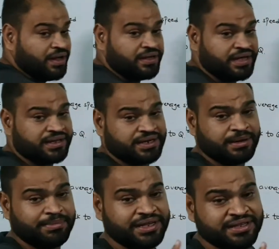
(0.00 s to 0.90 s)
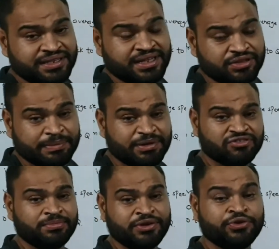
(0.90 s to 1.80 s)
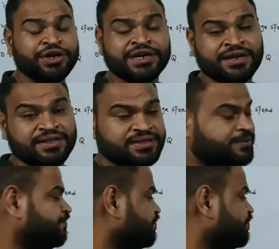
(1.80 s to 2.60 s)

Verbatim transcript: याद रखना बड़ी गंदी आती है प्लस वन में यूनिट नहीं लिखते